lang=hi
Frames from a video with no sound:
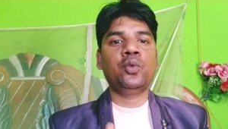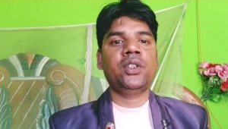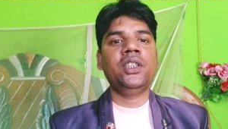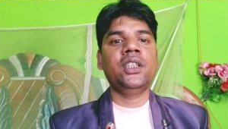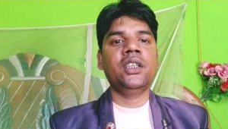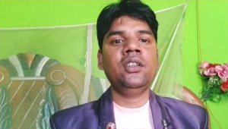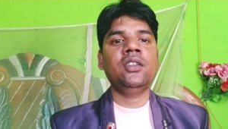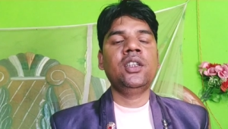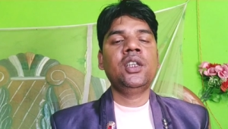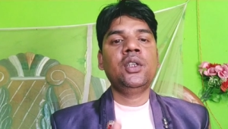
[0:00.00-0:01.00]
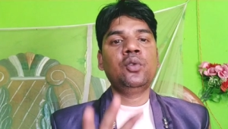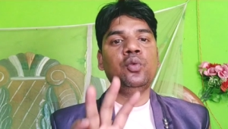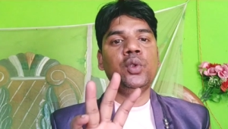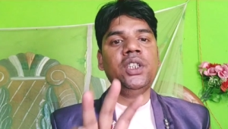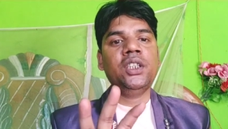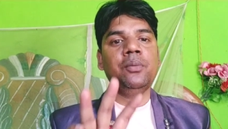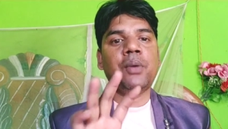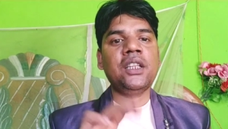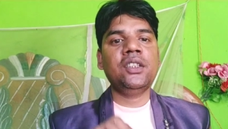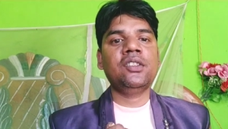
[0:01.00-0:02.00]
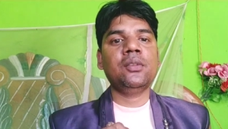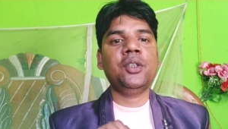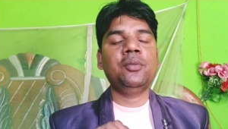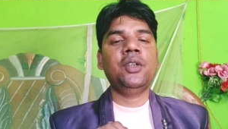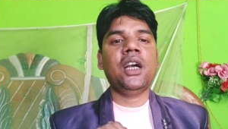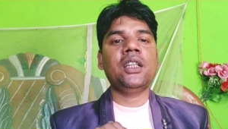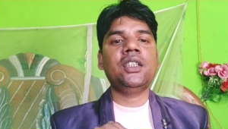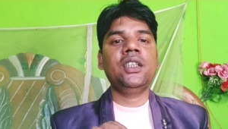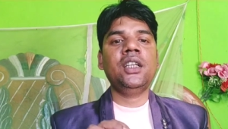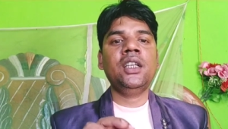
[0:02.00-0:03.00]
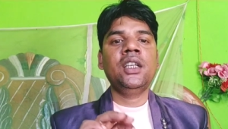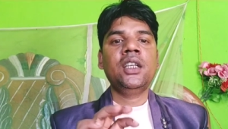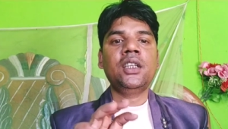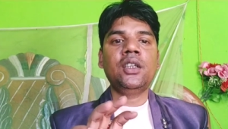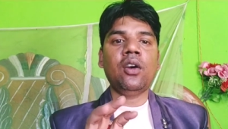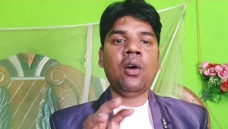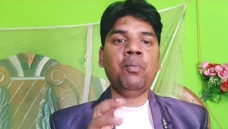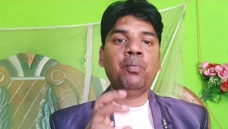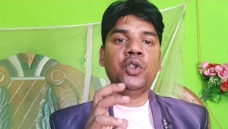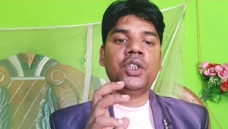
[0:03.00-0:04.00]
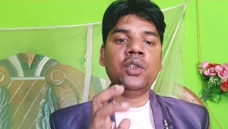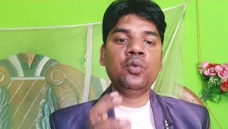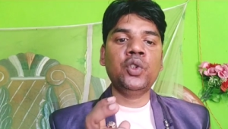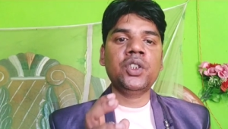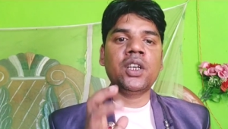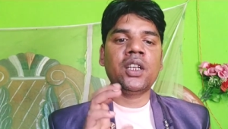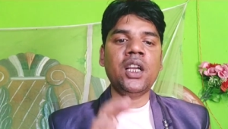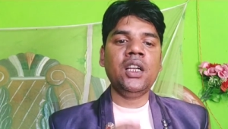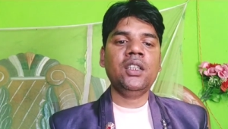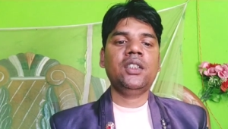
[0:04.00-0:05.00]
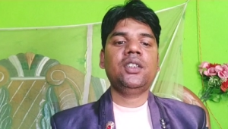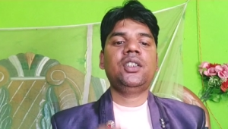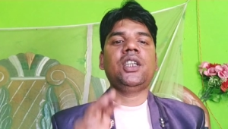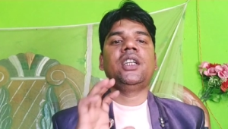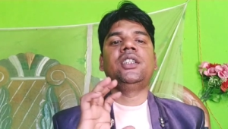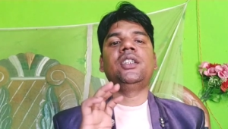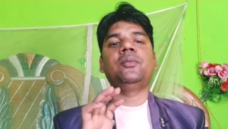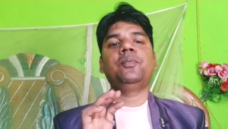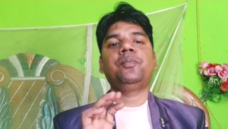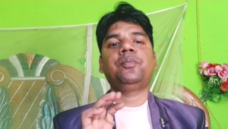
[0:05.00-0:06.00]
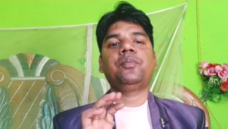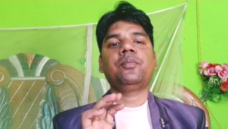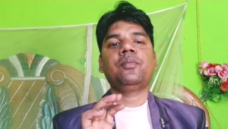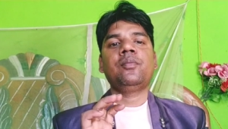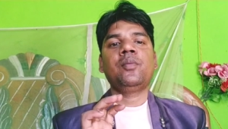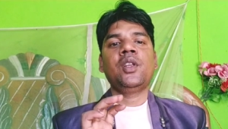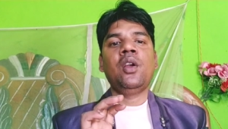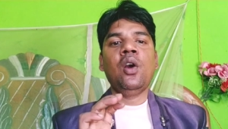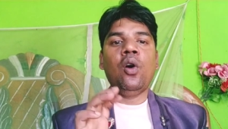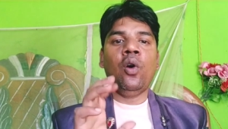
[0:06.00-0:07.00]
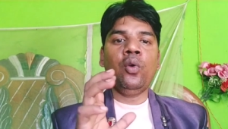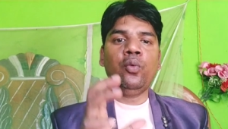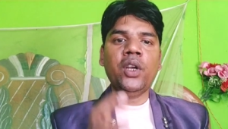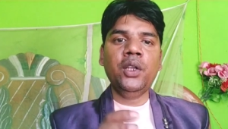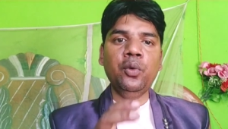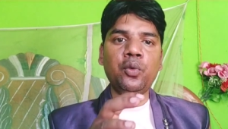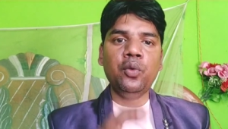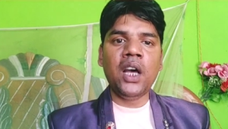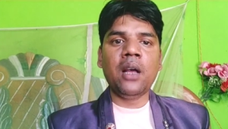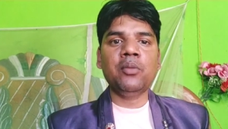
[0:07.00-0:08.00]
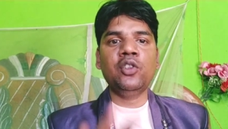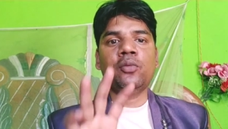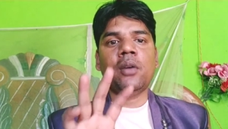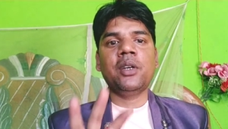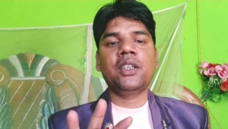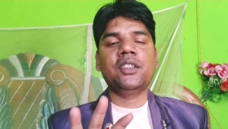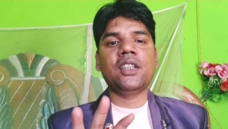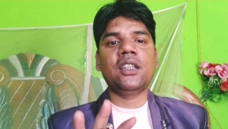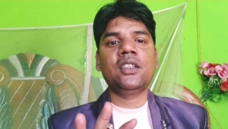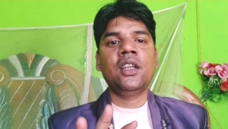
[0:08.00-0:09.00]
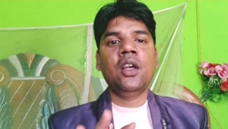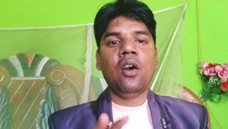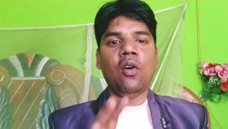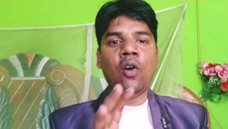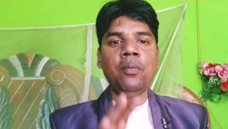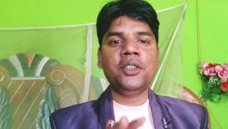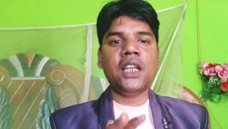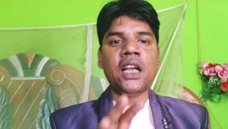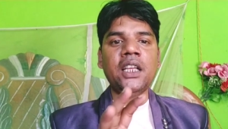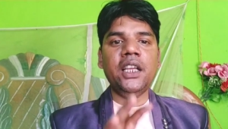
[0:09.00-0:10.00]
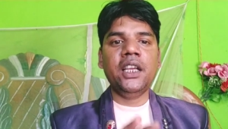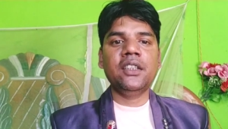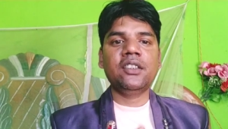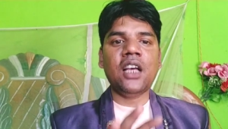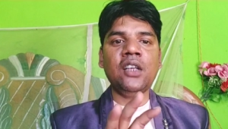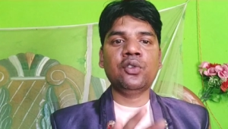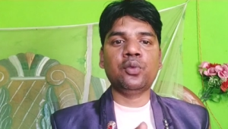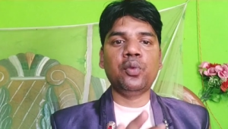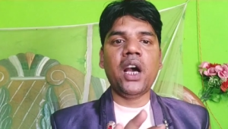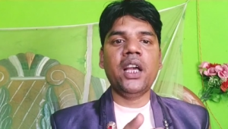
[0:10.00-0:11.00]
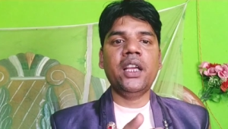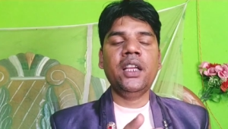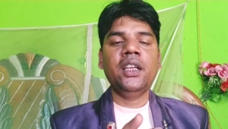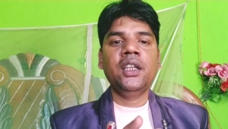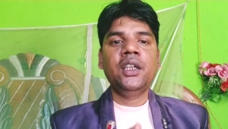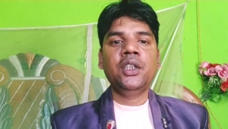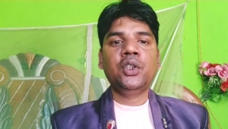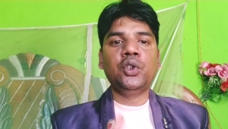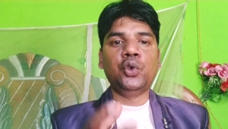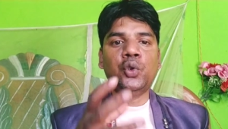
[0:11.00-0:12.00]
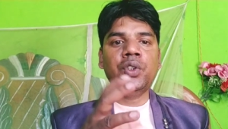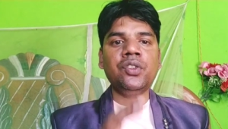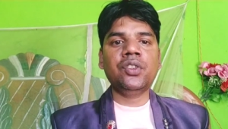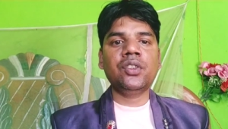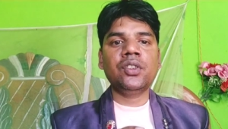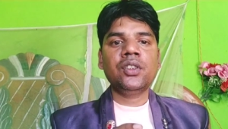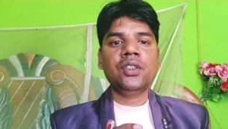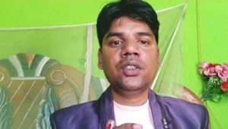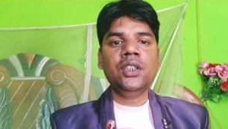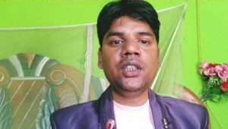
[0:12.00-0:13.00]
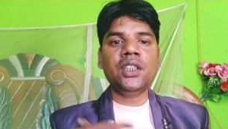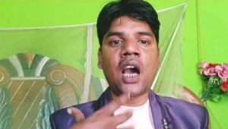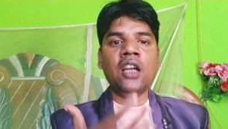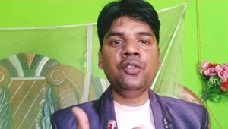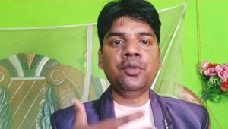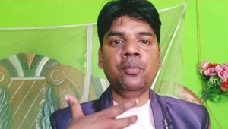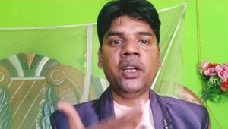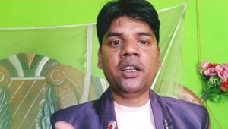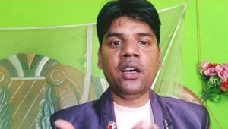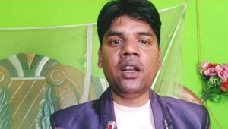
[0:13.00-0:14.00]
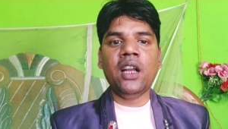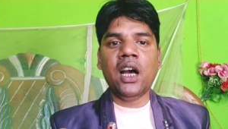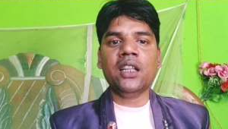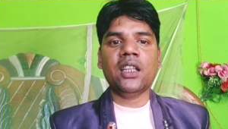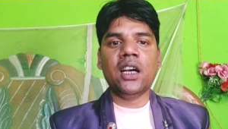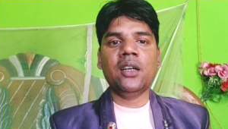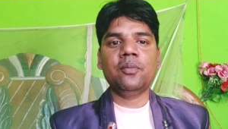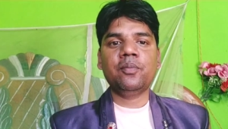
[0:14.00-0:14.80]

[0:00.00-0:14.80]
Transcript: टूटती है ना तुझे तो की बातें समझ में आती है कि अब मुझे कुछ करना चाहिए और वही हुआ रामदेव बाबा के साथ अब जाके एहसास हुआ है कि जिस की तारीफ में कर रहा था